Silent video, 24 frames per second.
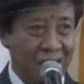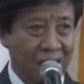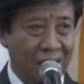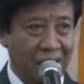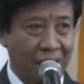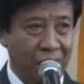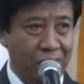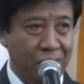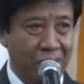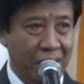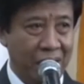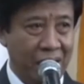yang
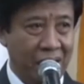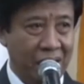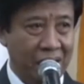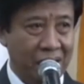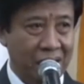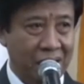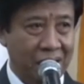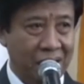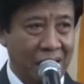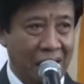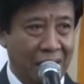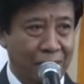
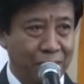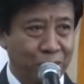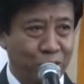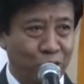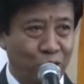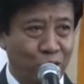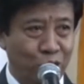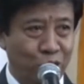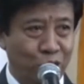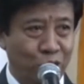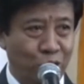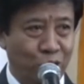terbaik dalam
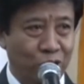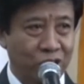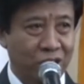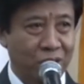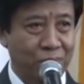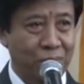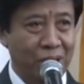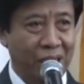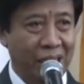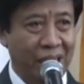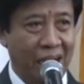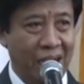sosok
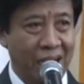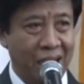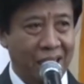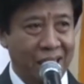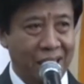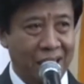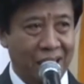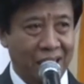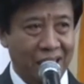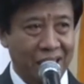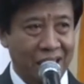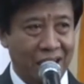sebagai
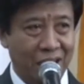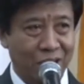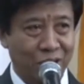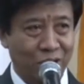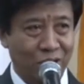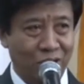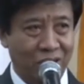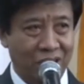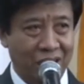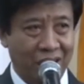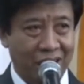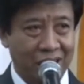anak yang
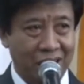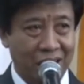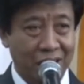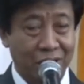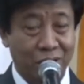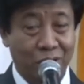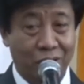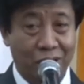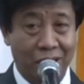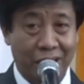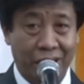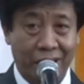soleh dan
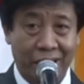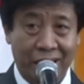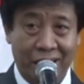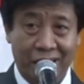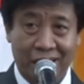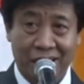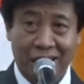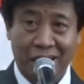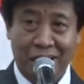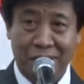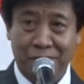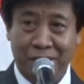soleha.
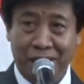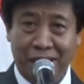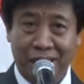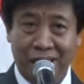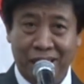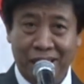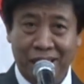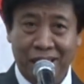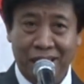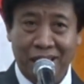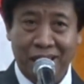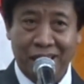Amin.
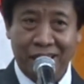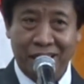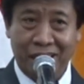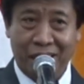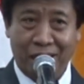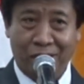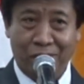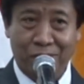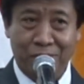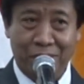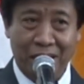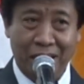Ya
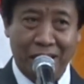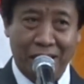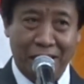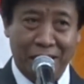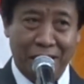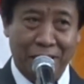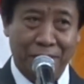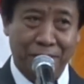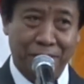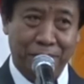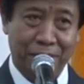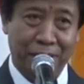robbal
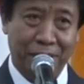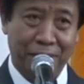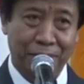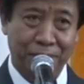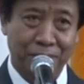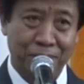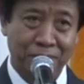alamin.